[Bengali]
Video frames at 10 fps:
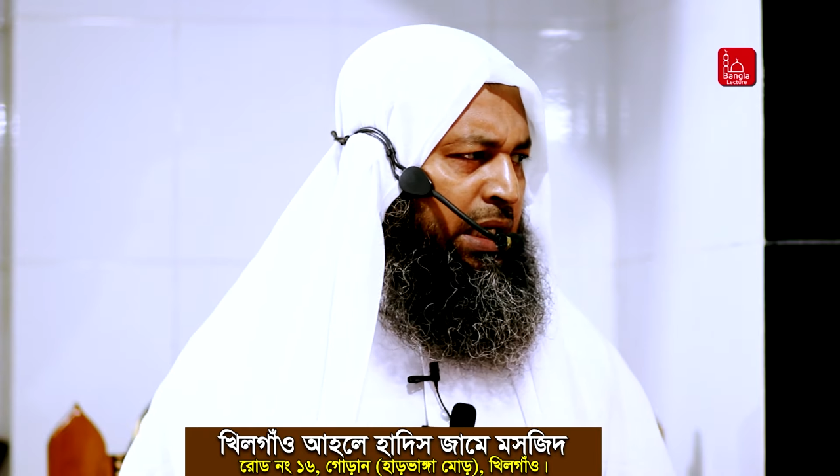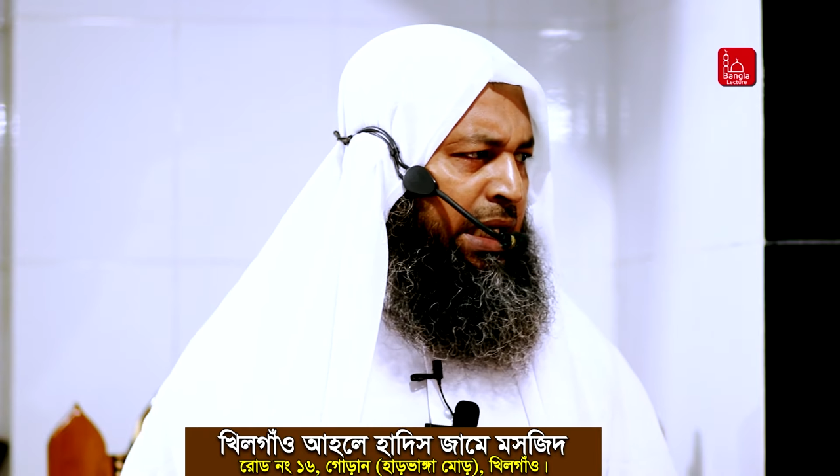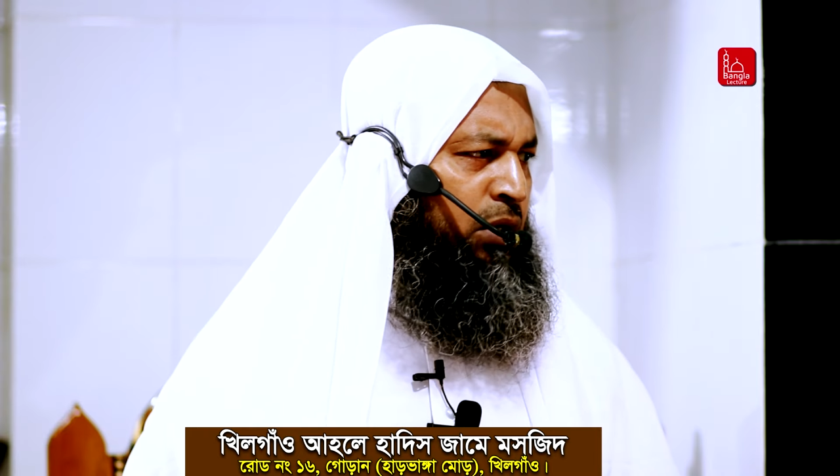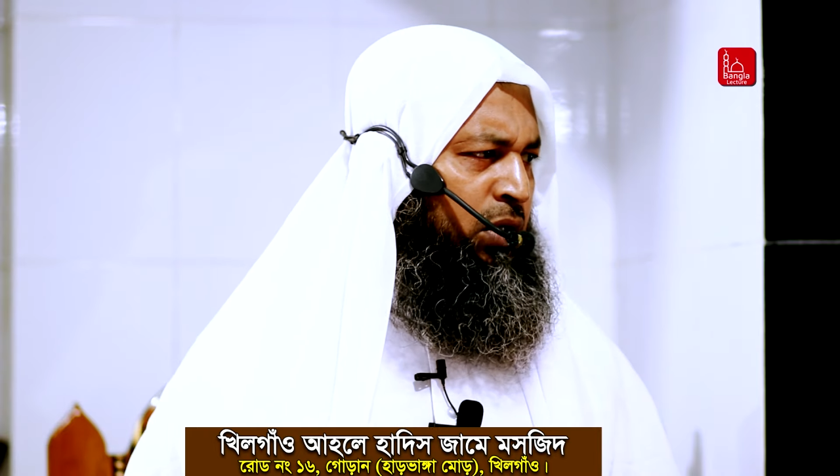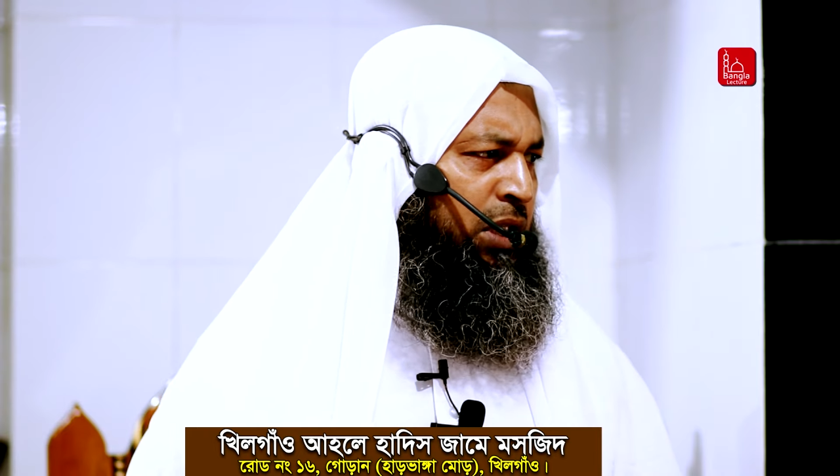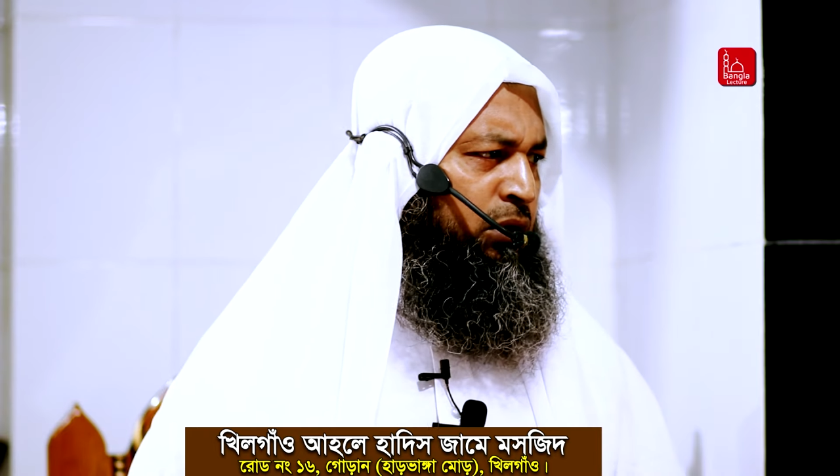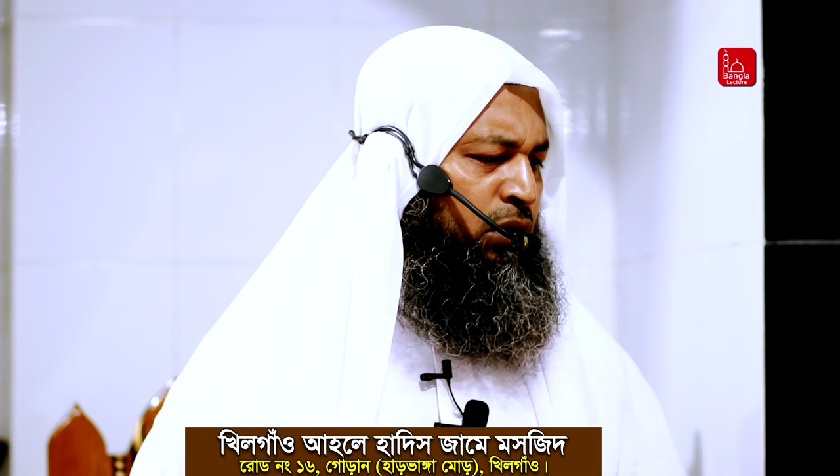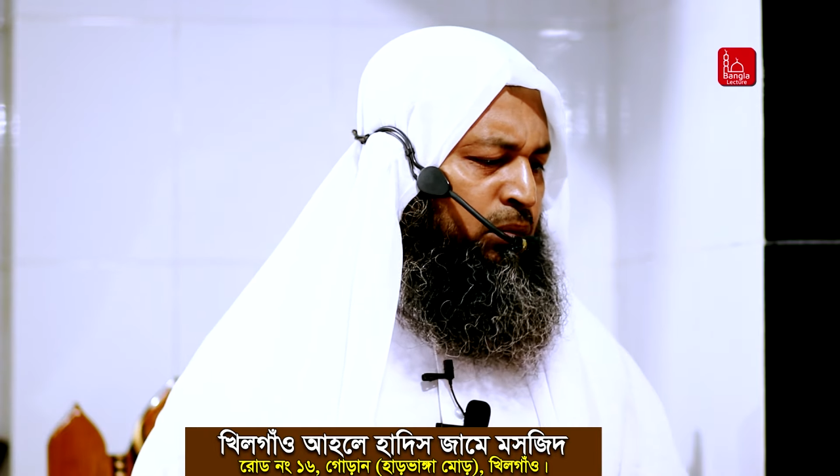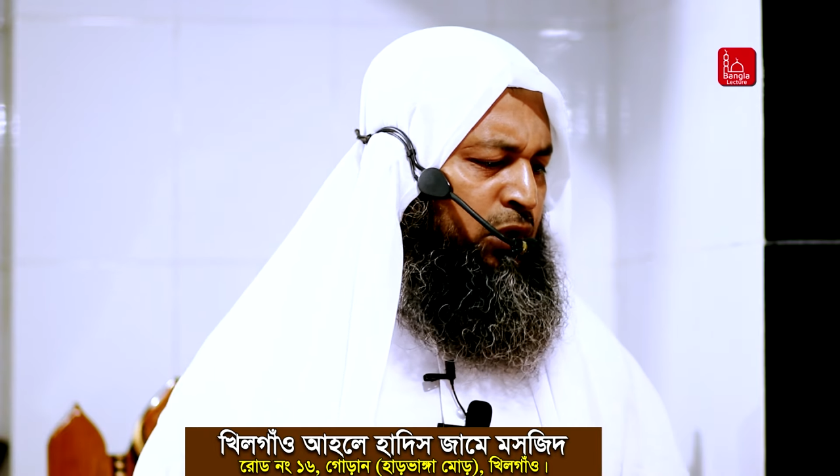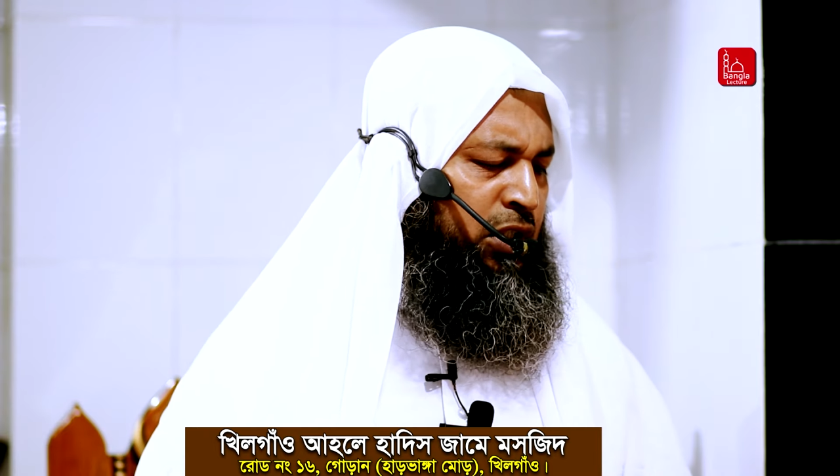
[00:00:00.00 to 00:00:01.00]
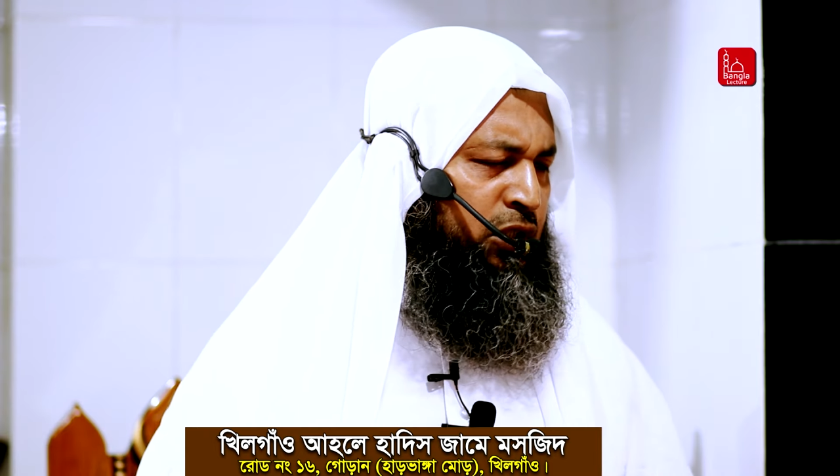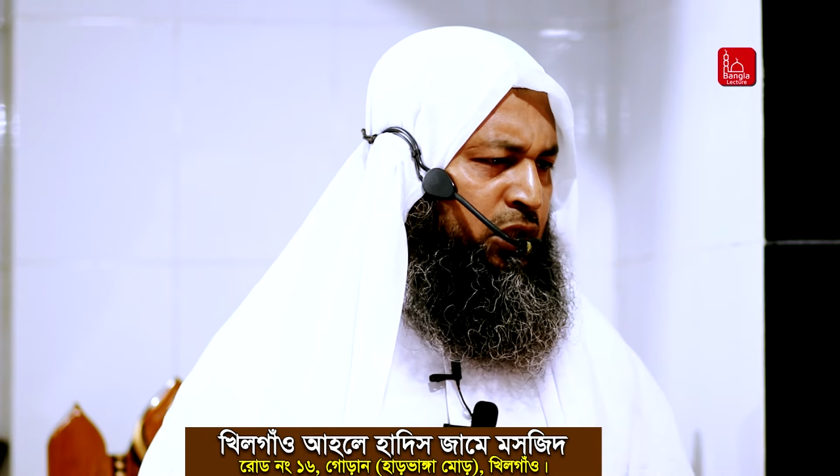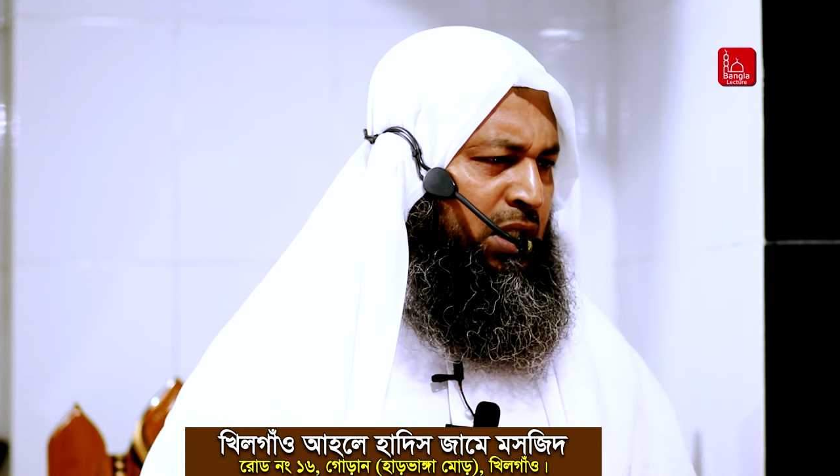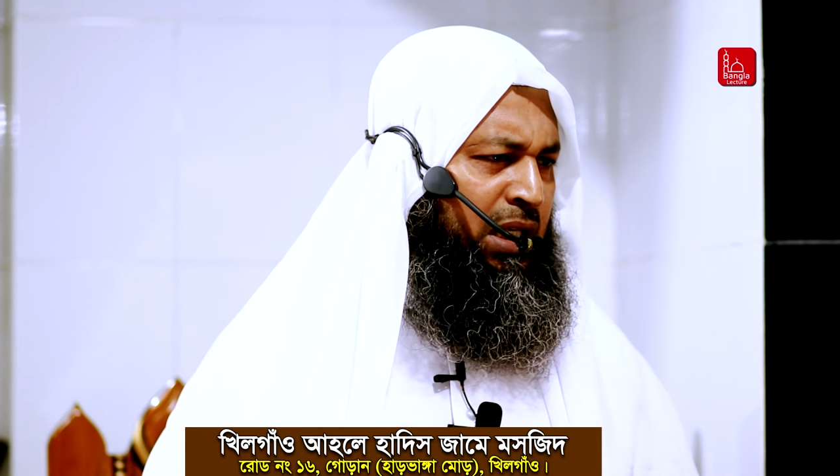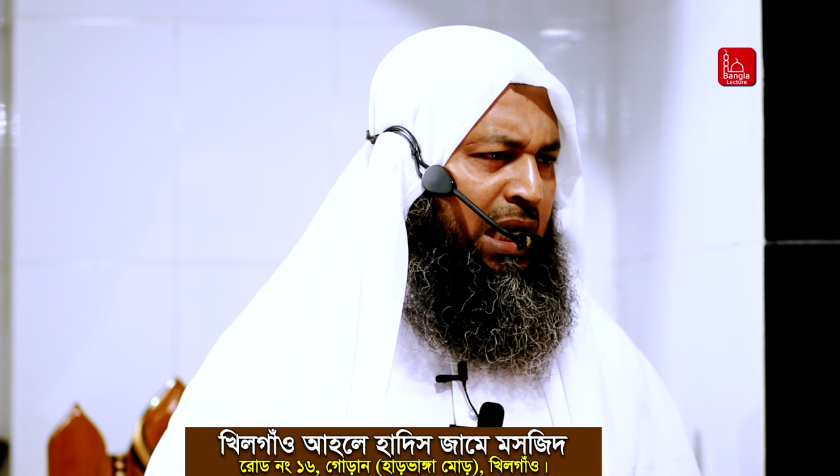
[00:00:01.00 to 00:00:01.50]
এই কথাগুলোর মধ্যে
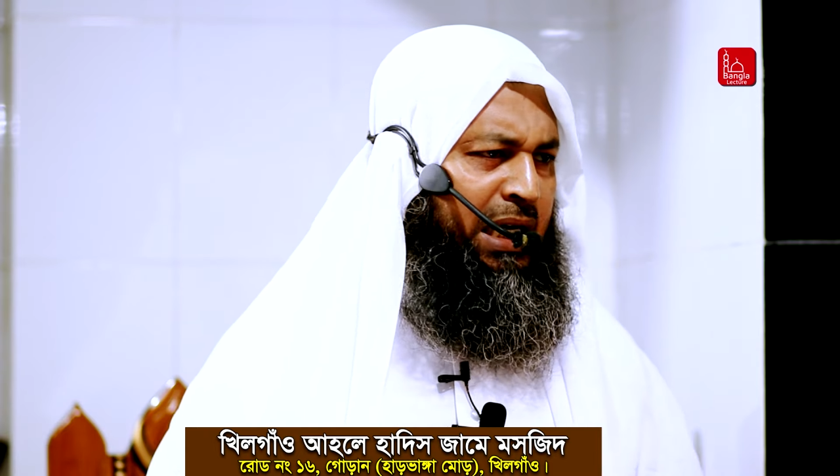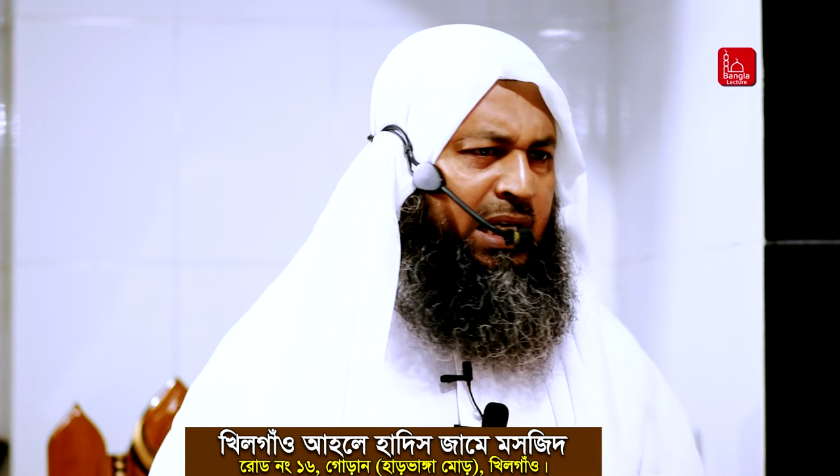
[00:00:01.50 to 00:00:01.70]
যদি লা